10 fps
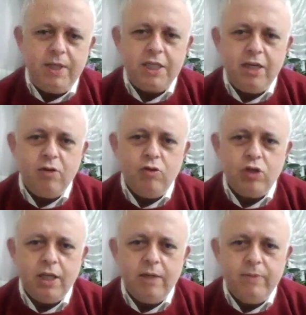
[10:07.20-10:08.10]
de şeyi
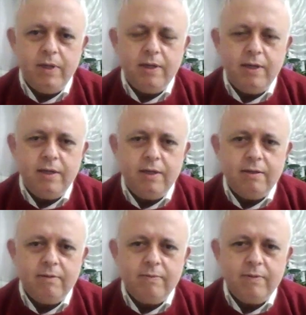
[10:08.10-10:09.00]
konuşalım mı?
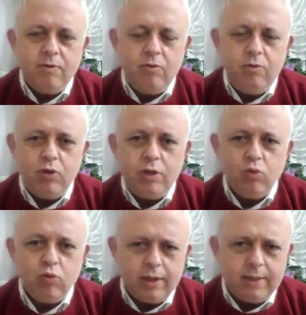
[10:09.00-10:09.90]
Ee,
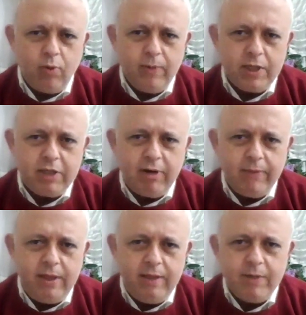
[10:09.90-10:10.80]
Önümüzde Tuzla Spor maçı
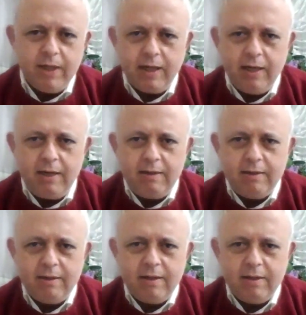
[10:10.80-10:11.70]
var bildiğim kadarıyla.
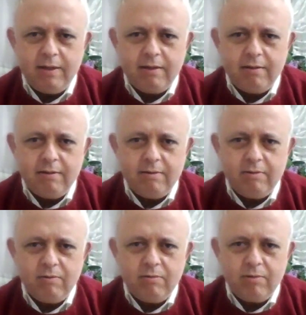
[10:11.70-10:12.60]
Ee,
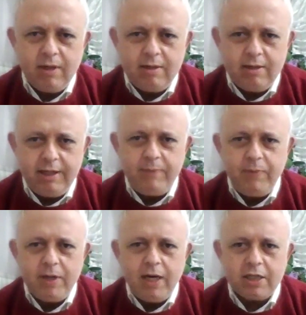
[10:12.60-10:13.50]

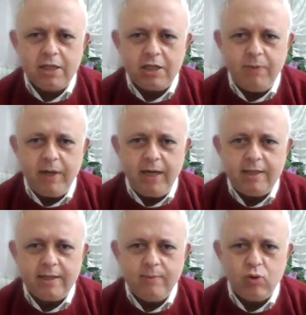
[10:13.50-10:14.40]
kritik bir karşılaşma. Yani Hı.
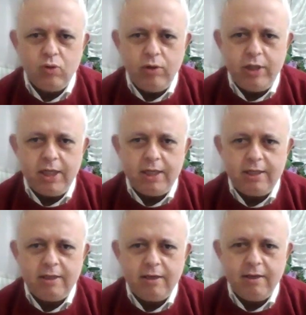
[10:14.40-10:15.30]
Samsun'da
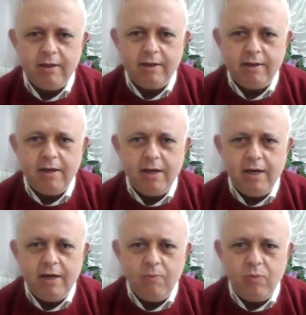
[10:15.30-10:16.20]
oynayacağız. Ee,
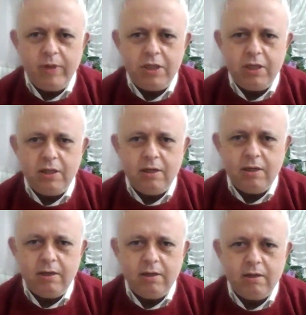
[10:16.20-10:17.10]
bu maçı e,
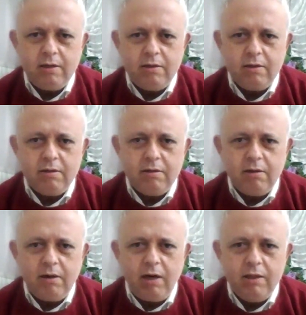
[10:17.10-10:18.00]

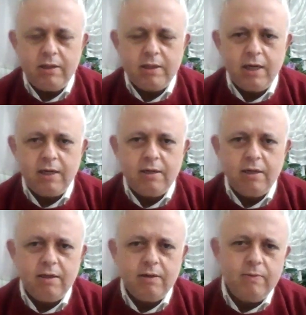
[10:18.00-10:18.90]
alırsak
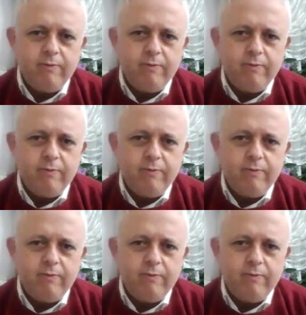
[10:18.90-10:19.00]
e,